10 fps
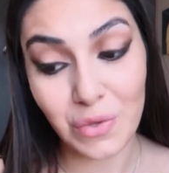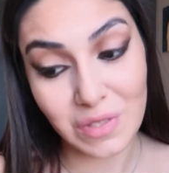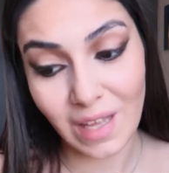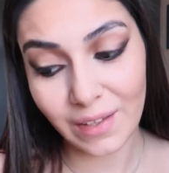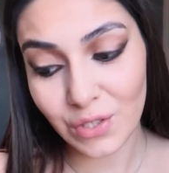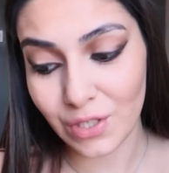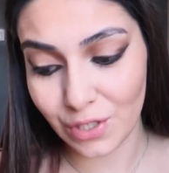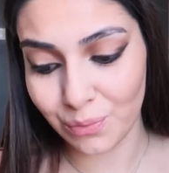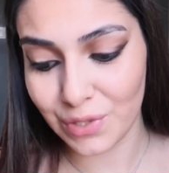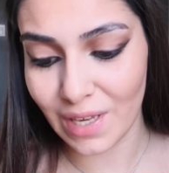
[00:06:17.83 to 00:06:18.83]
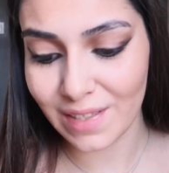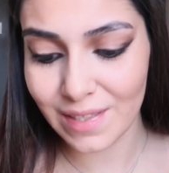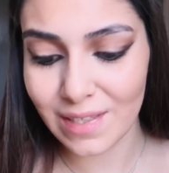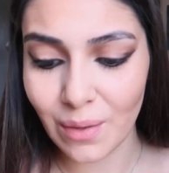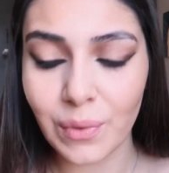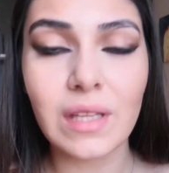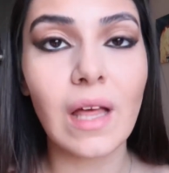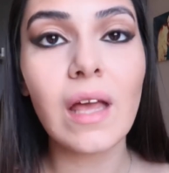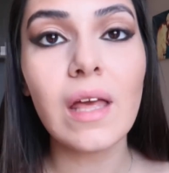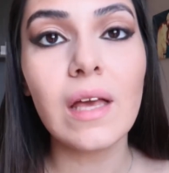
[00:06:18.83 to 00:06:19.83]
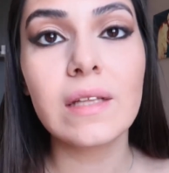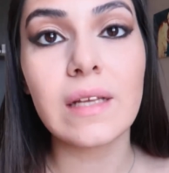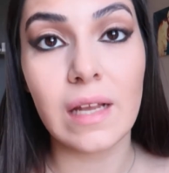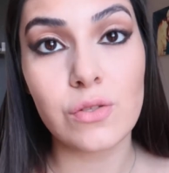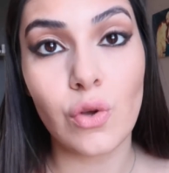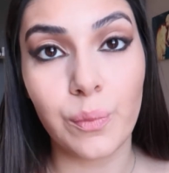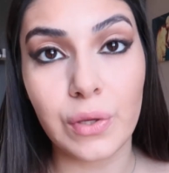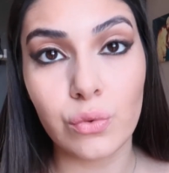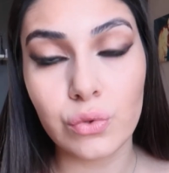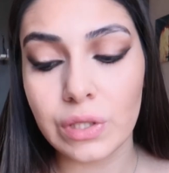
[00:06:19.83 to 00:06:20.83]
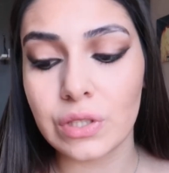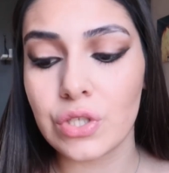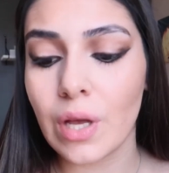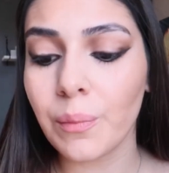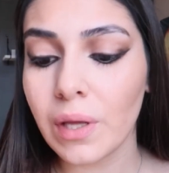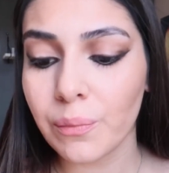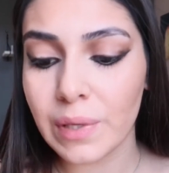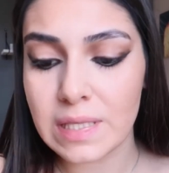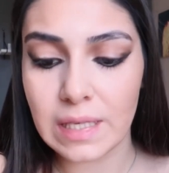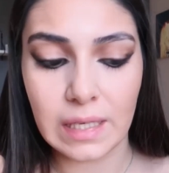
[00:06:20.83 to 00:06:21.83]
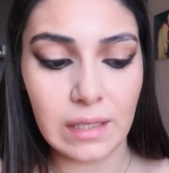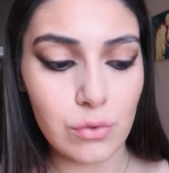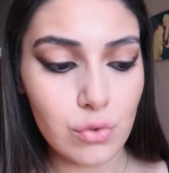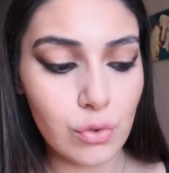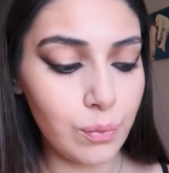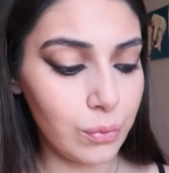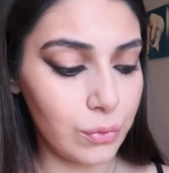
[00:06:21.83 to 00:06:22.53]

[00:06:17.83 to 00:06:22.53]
O yüzden şaşırmayacaksınız ama yine teleskopik kullanacağım. Maskarayı da sürüp